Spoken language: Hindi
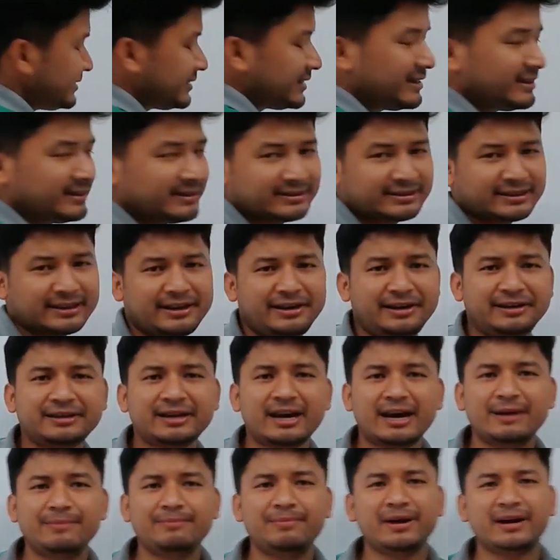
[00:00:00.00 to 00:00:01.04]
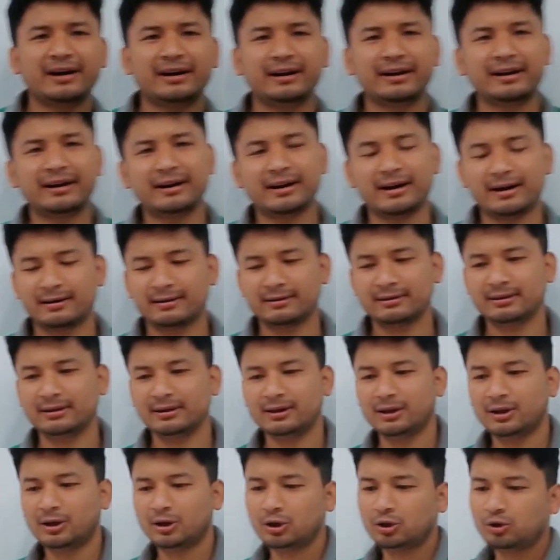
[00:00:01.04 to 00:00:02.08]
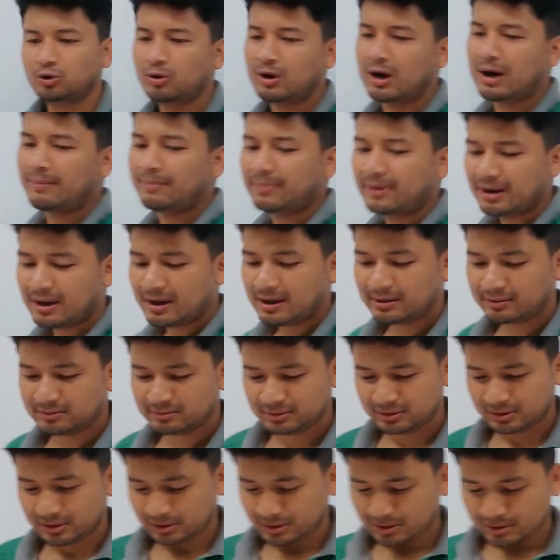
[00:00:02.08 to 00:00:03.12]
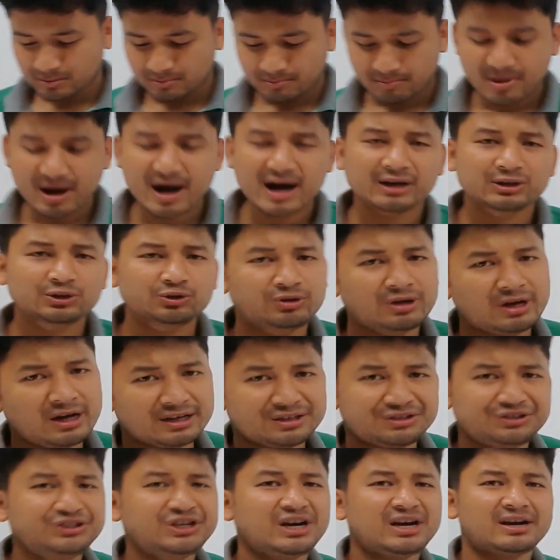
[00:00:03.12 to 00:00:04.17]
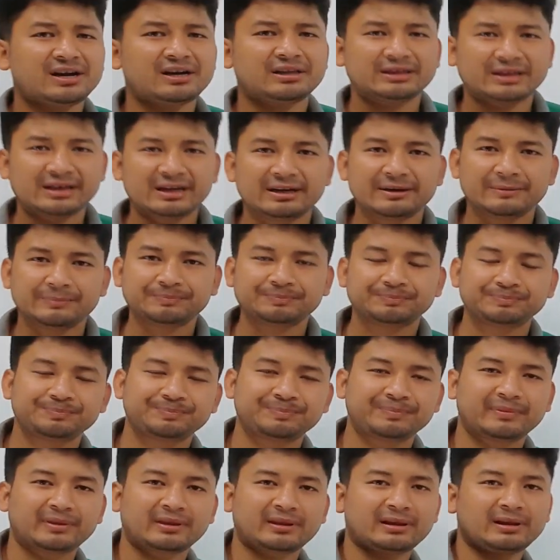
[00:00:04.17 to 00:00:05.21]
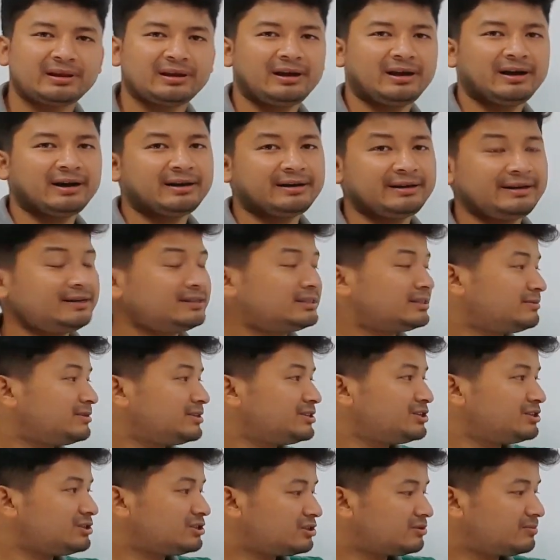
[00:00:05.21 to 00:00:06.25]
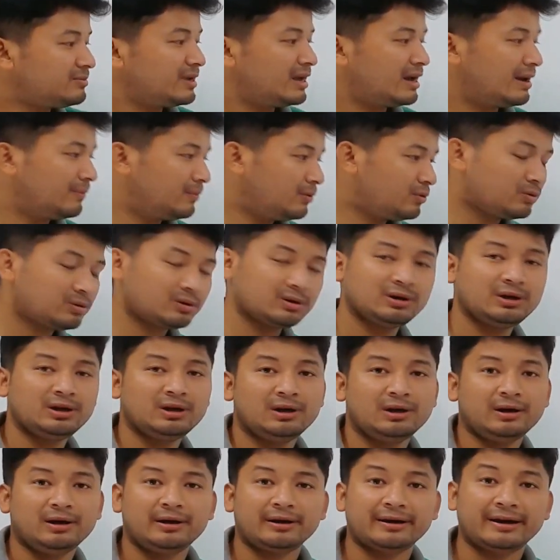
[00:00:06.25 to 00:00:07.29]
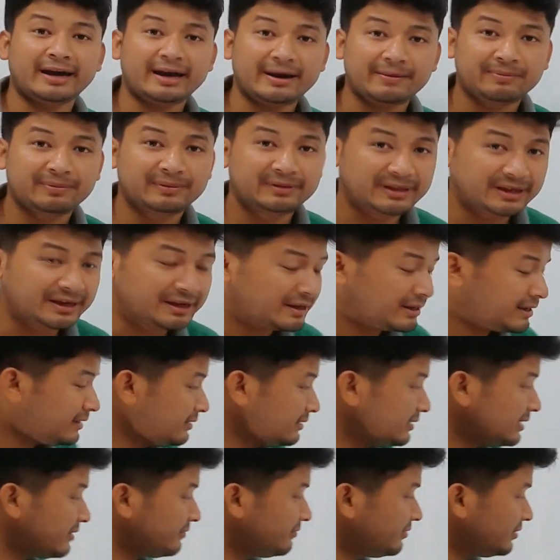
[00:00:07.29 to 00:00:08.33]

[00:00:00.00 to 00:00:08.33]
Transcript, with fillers: से सही टाइम पे करेंगे ना तो आपका मार्क जो है अच्छा रहता है अगर ये सभी चीज़ों में आप लोग गैप देंगे या